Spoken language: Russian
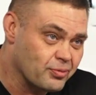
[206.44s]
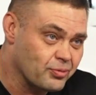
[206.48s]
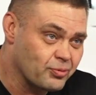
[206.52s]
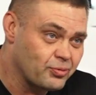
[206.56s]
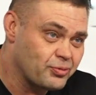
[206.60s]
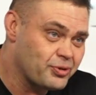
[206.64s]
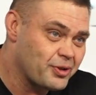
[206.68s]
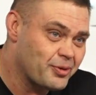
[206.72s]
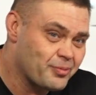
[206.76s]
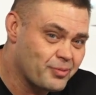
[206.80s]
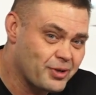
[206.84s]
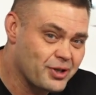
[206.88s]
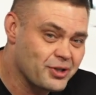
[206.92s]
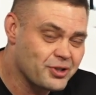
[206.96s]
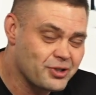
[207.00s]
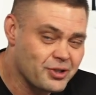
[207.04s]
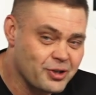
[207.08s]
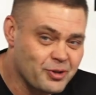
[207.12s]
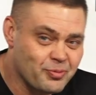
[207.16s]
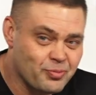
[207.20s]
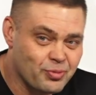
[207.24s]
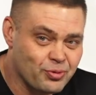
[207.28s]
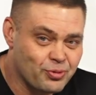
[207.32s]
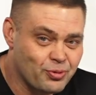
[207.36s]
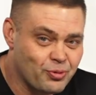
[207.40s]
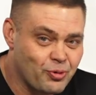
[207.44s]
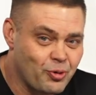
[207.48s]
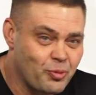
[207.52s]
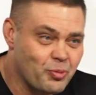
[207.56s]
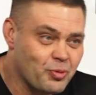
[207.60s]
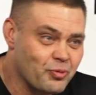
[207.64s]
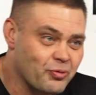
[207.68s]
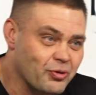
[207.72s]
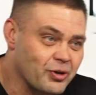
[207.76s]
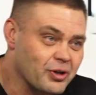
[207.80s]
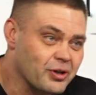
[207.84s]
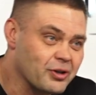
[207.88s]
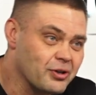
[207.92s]
Ну, там раньше они
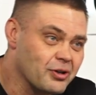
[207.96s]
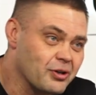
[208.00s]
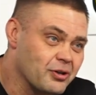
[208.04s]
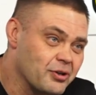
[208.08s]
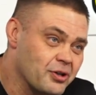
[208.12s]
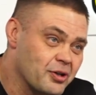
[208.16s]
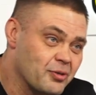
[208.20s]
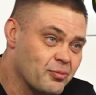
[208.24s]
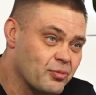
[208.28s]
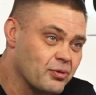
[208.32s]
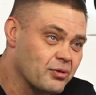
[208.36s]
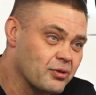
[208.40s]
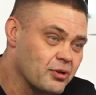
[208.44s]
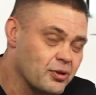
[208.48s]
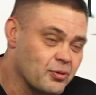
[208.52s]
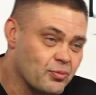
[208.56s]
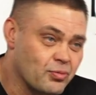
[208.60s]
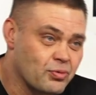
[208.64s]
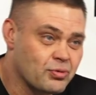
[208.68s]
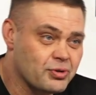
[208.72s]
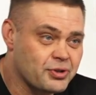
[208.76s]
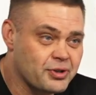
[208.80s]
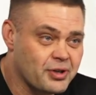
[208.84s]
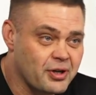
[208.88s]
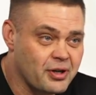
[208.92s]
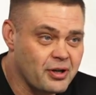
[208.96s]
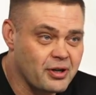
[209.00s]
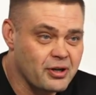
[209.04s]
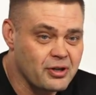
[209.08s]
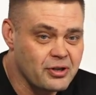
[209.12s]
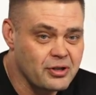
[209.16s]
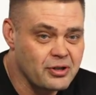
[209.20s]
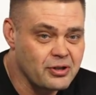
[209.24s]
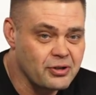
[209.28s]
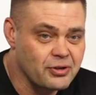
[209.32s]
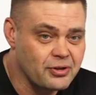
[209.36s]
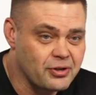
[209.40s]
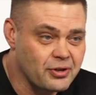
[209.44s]
по-другому выглядели. Не было ни буксрека,
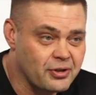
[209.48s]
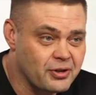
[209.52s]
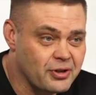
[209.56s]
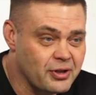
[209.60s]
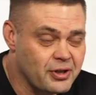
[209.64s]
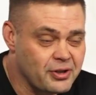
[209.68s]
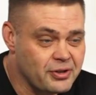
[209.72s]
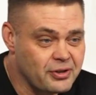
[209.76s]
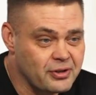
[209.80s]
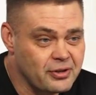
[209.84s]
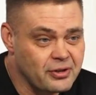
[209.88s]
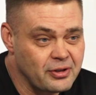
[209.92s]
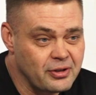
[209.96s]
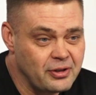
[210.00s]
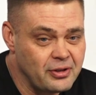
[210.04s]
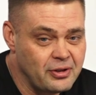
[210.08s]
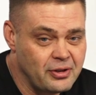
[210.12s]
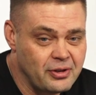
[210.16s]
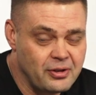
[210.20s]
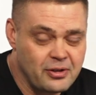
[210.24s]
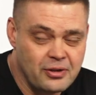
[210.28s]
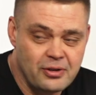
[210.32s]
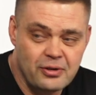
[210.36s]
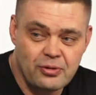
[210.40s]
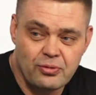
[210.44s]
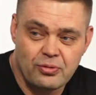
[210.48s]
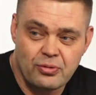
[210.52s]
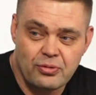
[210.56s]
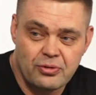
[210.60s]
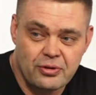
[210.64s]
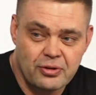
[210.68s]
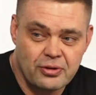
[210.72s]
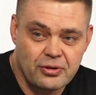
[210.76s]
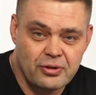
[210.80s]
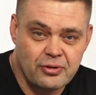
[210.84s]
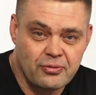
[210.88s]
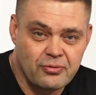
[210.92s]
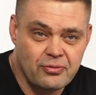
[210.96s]
ни интернета. Угу. То
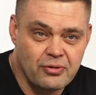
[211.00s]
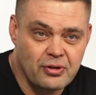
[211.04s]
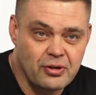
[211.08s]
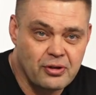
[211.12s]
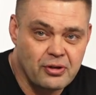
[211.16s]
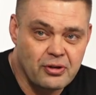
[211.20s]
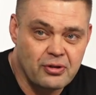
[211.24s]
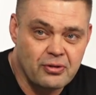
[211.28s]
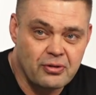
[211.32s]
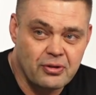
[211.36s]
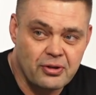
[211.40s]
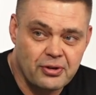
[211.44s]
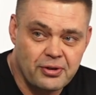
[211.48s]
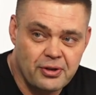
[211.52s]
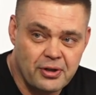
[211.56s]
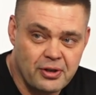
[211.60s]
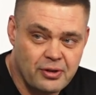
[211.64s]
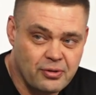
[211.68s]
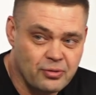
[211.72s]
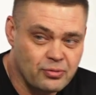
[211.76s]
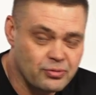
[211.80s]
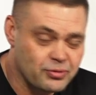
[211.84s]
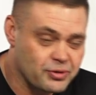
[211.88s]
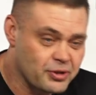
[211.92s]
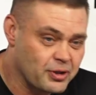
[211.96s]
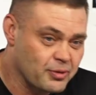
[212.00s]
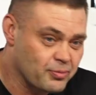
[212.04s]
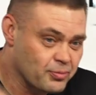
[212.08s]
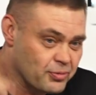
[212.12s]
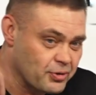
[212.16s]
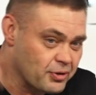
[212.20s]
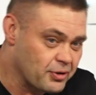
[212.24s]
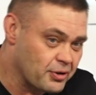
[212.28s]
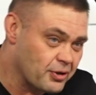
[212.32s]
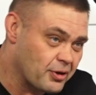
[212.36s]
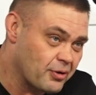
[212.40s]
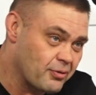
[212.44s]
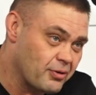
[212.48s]
есть это выглядело так, он с кем
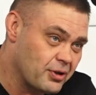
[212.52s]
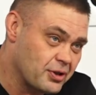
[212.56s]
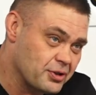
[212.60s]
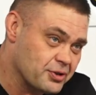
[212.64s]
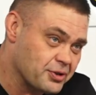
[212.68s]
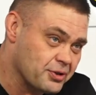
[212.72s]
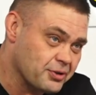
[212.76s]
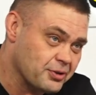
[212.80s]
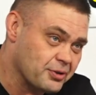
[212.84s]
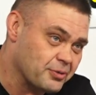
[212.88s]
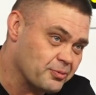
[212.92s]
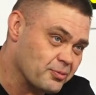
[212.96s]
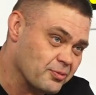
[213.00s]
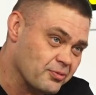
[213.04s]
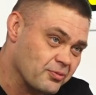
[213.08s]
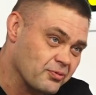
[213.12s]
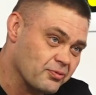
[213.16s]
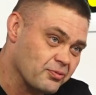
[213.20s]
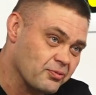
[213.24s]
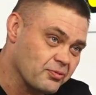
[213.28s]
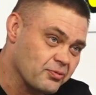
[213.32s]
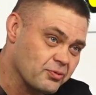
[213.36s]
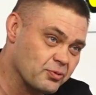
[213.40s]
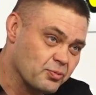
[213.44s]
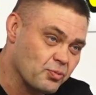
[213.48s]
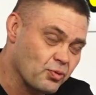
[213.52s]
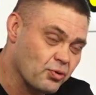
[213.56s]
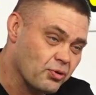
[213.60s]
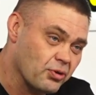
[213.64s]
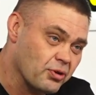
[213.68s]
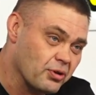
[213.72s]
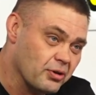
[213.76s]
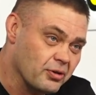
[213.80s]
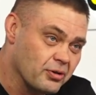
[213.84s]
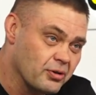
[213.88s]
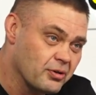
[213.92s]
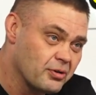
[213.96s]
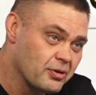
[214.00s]
тренировался там в
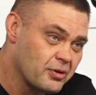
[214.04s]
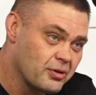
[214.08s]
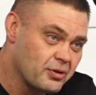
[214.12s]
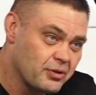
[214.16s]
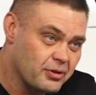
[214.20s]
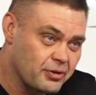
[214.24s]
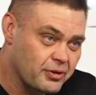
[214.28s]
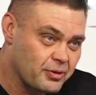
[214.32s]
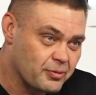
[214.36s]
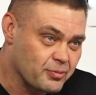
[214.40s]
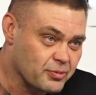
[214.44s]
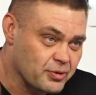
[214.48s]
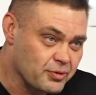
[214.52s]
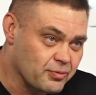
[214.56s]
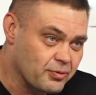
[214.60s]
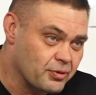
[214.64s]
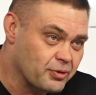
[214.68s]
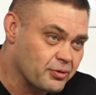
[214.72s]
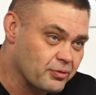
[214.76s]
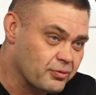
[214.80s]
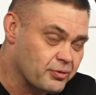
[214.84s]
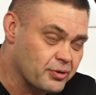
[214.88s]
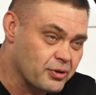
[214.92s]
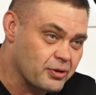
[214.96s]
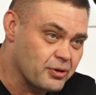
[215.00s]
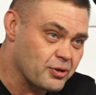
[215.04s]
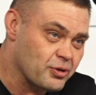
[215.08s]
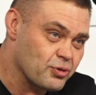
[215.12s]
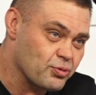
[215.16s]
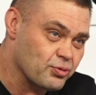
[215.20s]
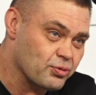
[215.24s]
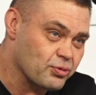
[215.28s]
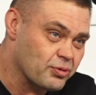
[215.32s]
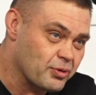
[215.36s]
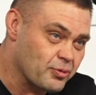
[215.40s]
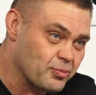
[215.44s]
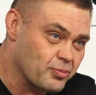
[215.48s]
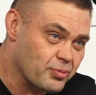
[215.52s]
сборной. Там, звонил в
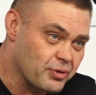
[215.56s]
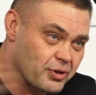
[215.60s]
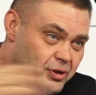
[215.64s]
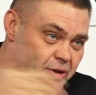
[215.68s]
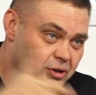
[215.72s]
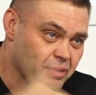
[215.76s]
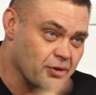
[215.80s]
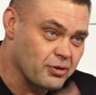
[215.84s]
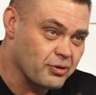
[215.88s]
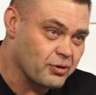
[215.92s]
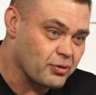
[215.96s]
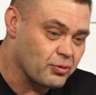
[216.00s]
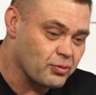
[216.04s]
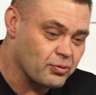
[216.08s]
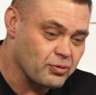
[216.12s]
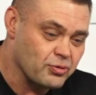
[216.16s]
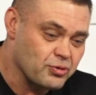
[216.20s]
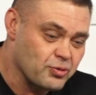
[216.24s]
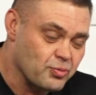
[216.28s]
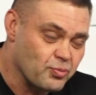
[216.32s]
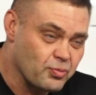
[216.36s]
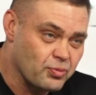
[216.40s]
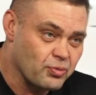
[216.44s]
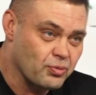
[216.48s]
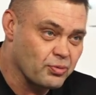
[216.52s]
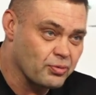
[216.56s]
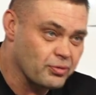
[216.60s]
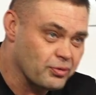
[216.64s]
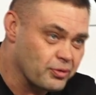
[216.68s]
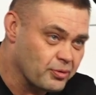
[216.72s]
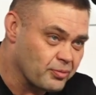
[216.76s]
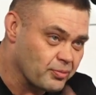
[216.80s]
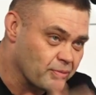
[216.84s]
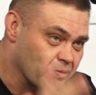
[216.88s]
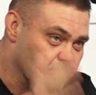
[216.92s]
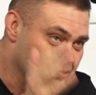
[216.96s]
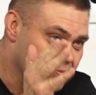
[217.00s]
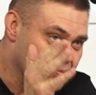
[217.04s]
Киргизию, там приедет какой-нибудь чемпион
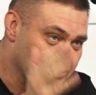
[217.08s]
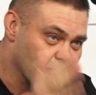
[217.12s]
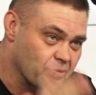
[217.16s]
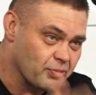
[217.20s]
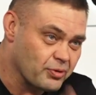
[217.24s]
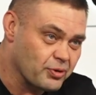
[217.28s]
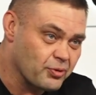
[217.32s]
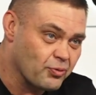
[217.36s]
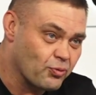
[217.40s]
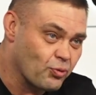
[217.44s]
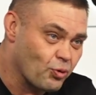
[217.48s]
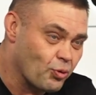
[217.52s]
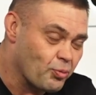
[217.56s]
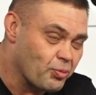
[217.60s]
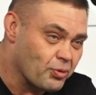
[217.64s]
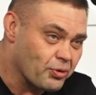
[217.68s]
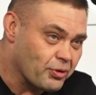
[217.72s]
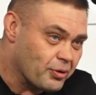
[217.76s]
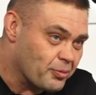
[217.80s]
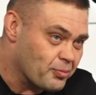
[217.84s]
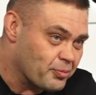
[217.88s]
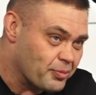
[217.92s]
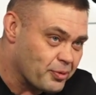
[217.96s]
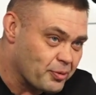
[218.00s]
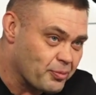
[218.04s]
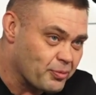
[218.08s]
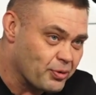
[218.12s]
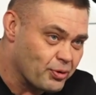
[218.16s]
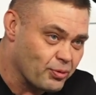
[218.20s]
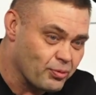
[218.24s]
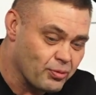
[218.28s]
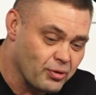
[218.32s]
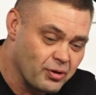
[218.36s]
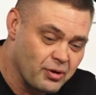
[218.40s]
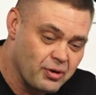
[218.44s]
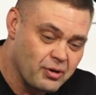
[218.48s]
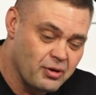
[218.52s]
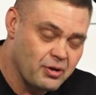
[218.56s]
там, Европы, там, к
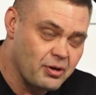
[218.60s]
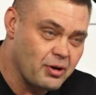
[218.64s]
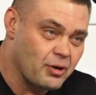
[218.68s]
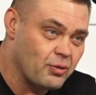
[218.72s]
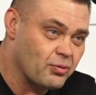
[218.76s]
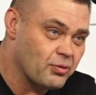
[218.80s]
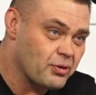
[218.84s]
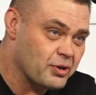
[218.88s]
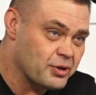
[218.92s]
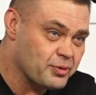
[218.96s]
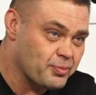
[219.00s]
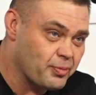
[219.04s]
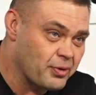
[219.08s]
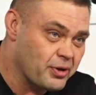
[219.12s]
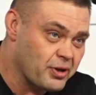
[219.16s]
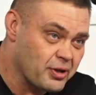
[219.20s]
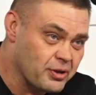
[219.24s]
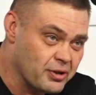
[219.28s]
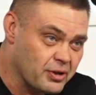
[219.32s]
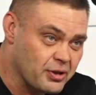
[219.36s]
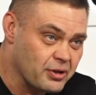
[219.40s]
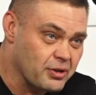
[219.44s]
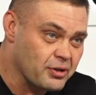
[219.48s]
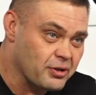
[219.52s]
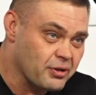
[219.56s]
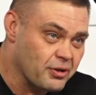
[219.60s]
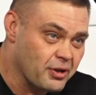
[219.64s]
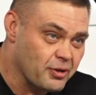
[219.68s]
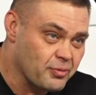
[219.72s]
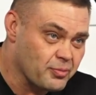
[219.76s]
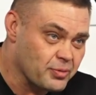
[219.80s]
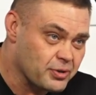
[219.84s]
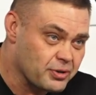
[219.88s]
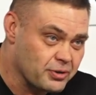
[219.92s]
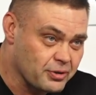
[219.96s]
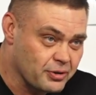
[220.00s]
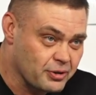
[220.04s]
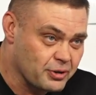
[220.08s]
примеру. А у нас парень кандидат в
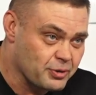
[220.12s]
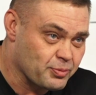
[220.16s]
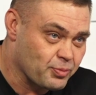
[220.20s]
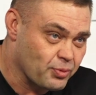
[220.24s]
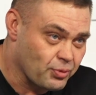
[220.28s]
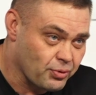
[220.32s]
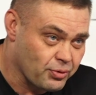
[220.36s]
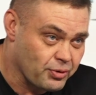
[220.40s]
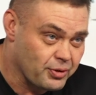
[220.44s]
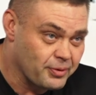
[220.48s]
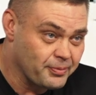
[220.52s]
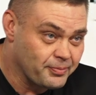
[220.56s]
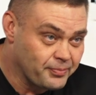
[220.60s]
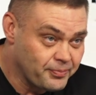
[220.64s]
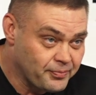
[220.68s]
мастера спорта.